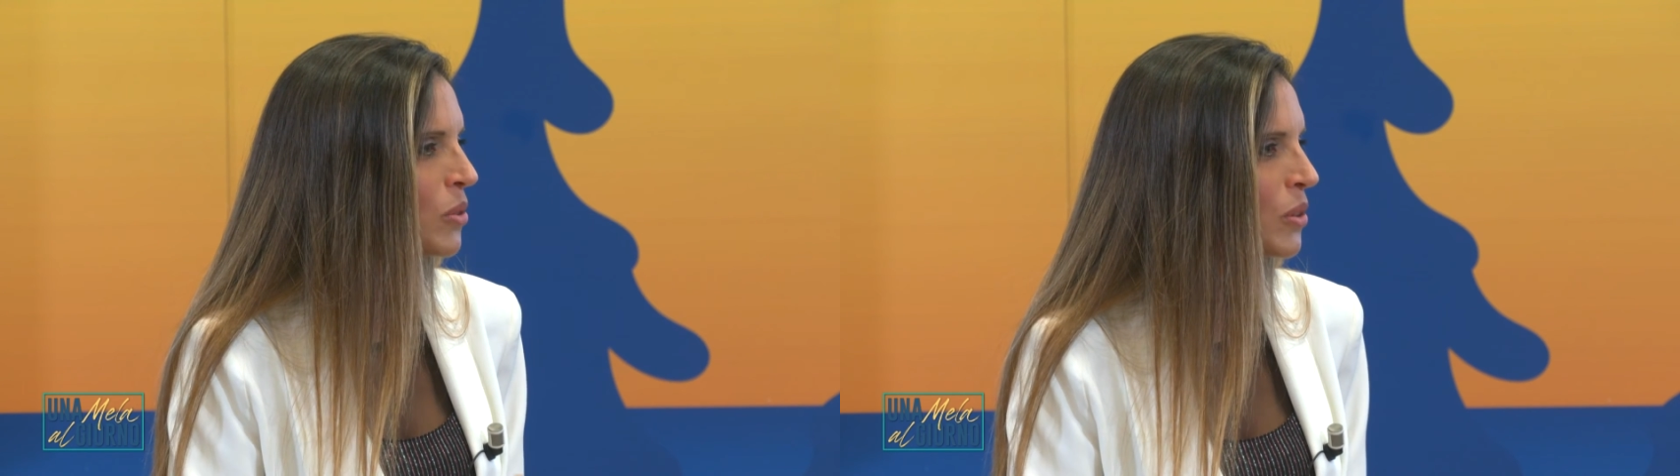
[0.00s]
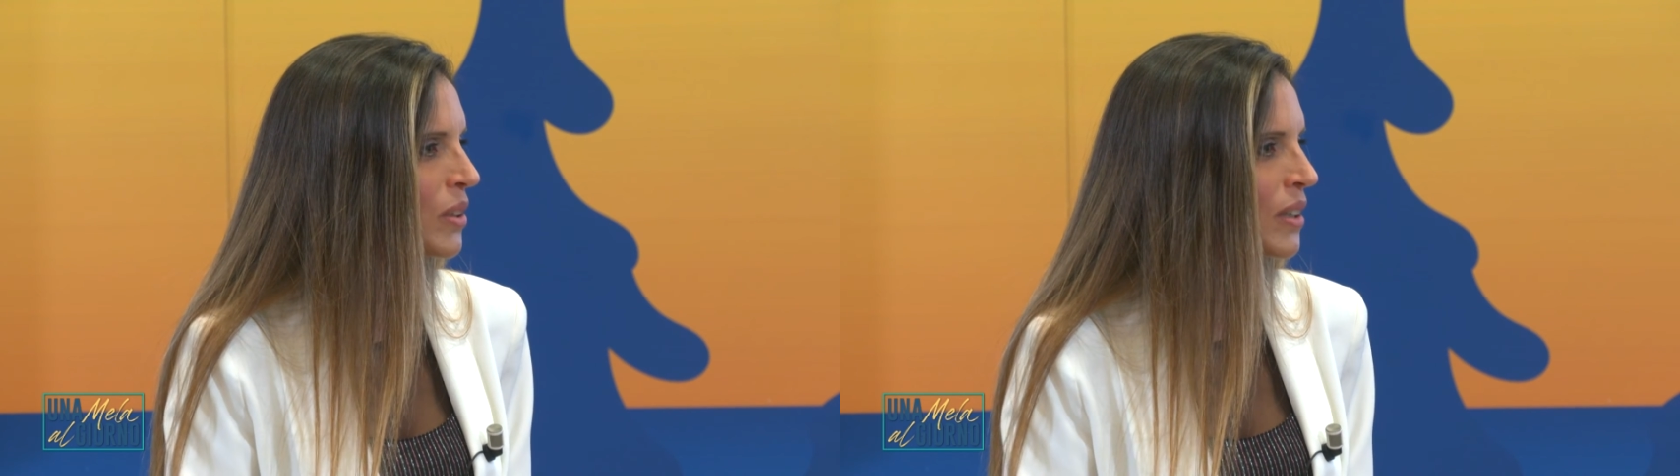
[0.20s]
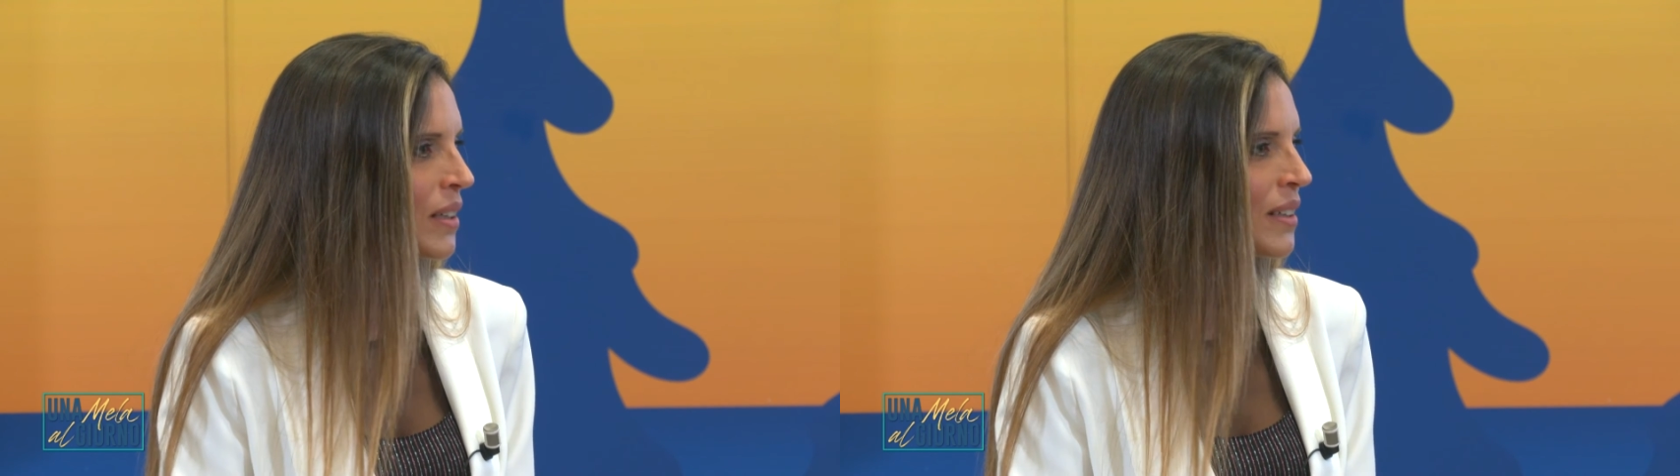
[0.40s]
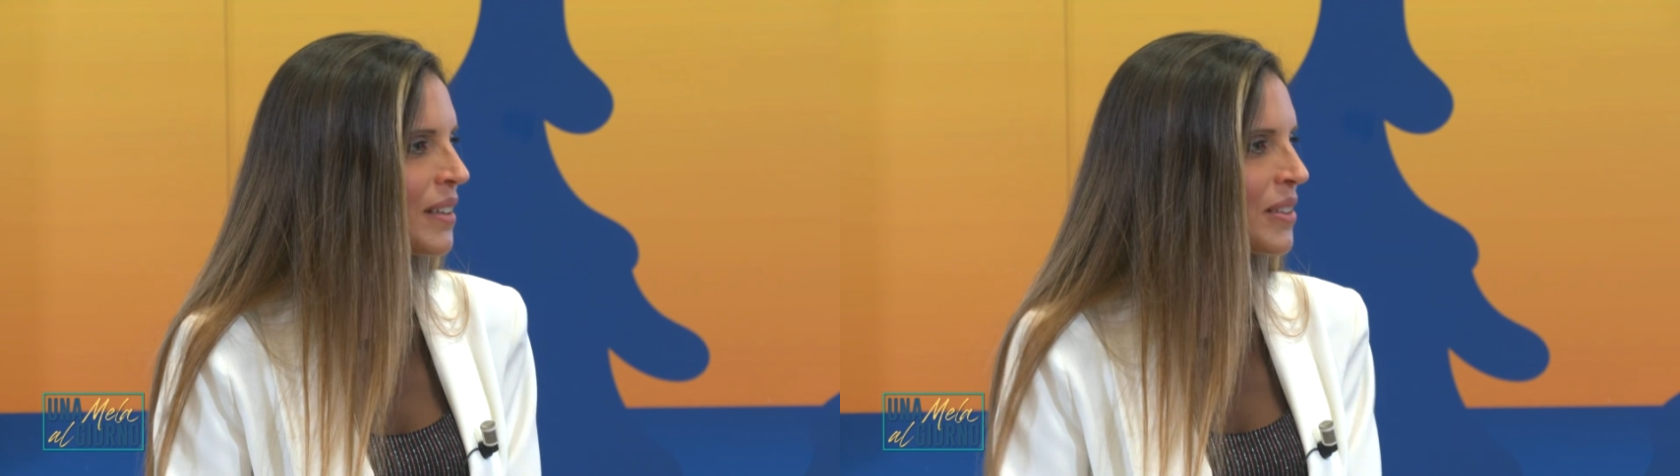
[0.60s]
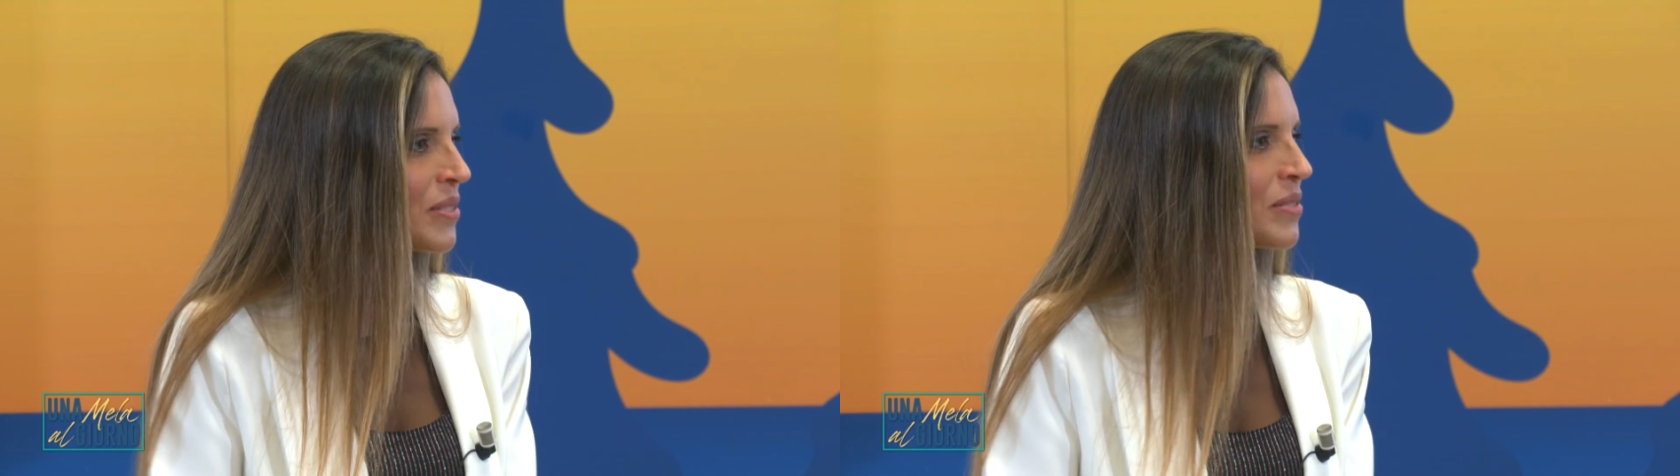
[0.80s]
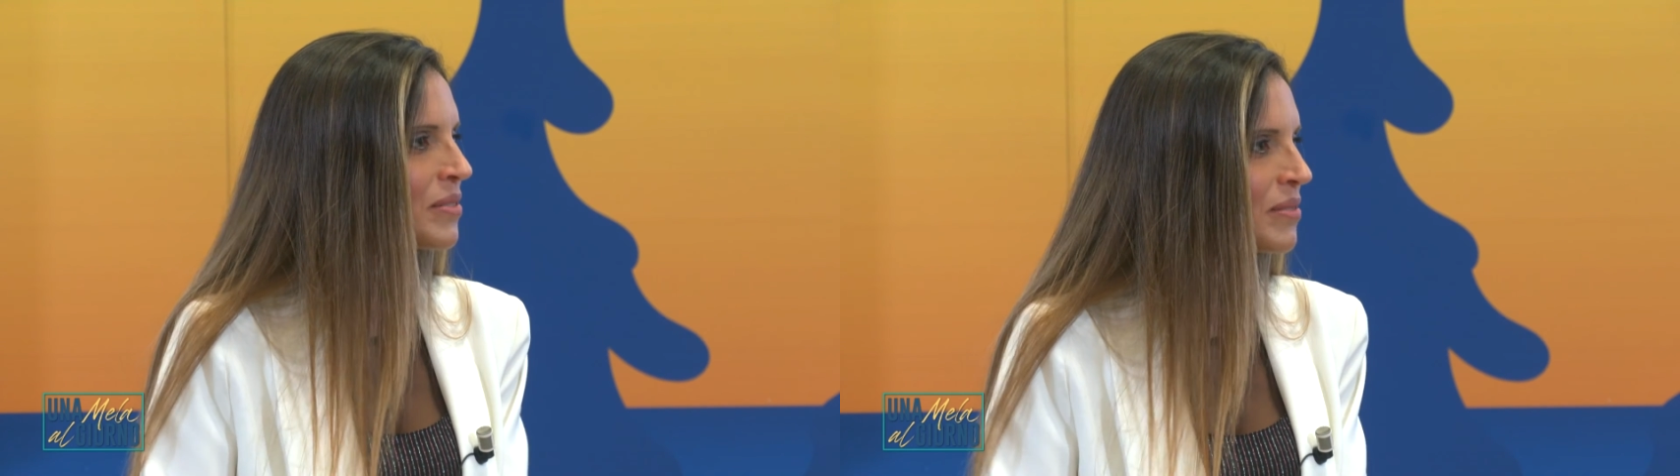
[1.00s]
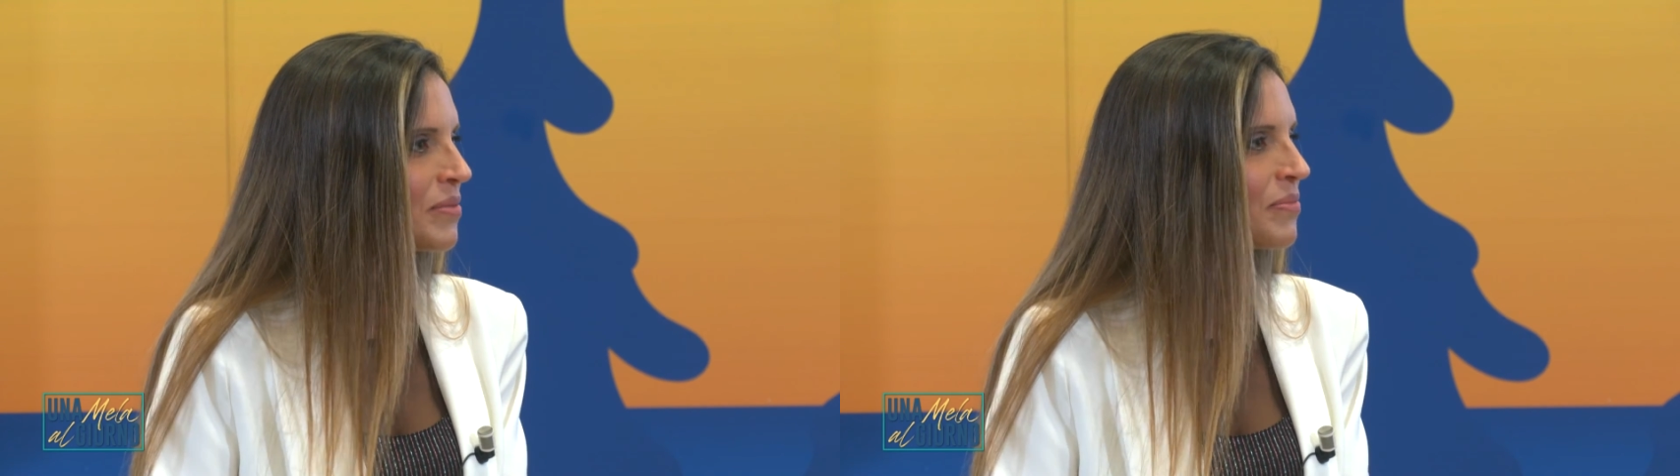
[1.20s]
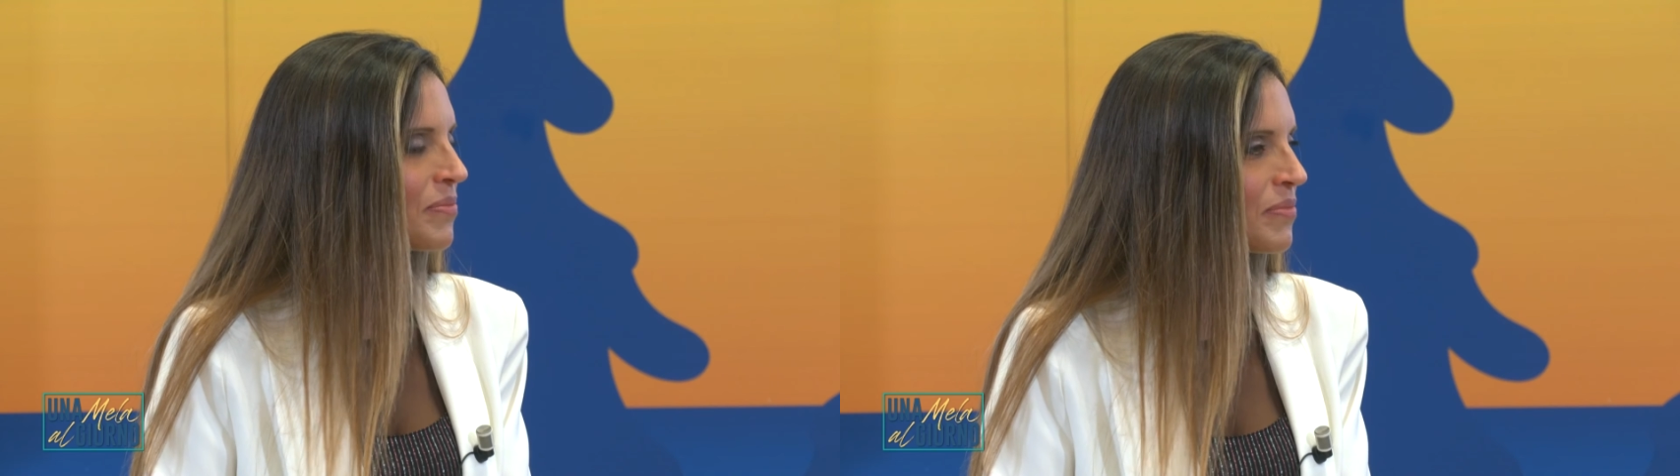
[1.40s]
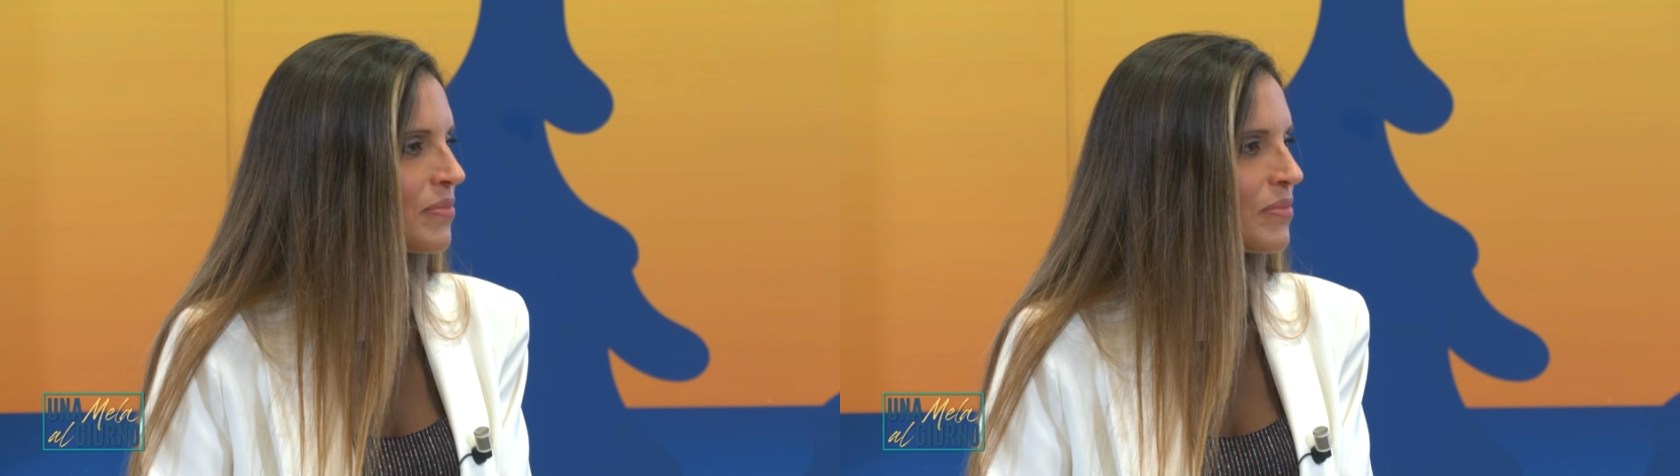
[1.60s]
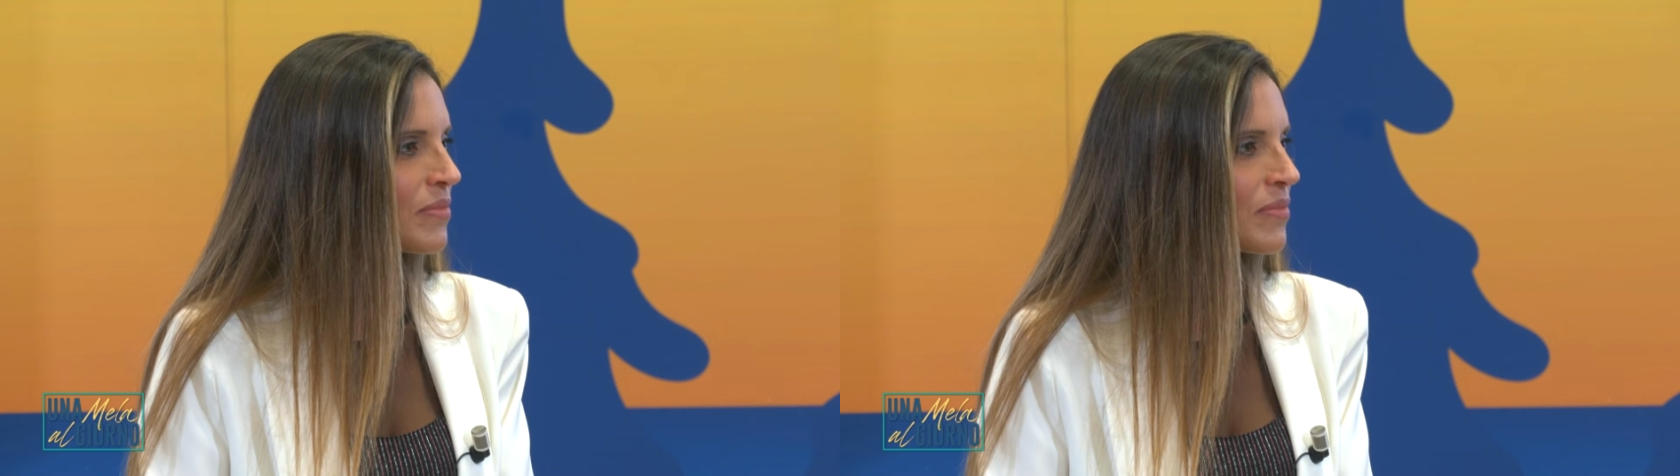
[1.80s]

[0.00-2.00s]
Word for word: Assolutamente sì. Eh,